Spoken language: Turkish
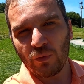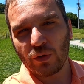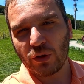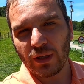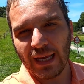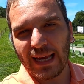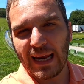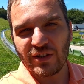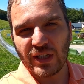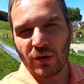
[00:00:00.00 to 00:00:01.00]
bu videoda
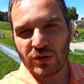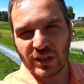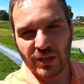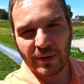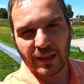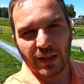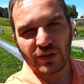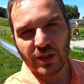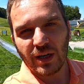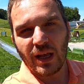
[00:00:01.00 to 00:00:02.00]
eğlenceyi göstereceğim
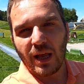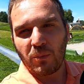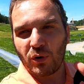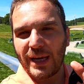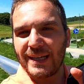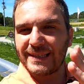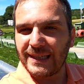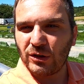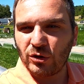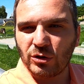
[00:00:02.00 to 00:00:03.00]
arkadaşlar. Buraya
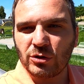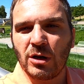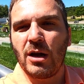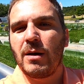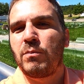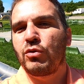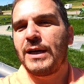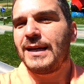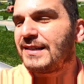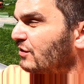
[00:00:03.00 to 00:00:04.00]
nasıl gidiyoruz?
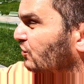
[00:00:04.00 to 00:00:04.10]
Buraya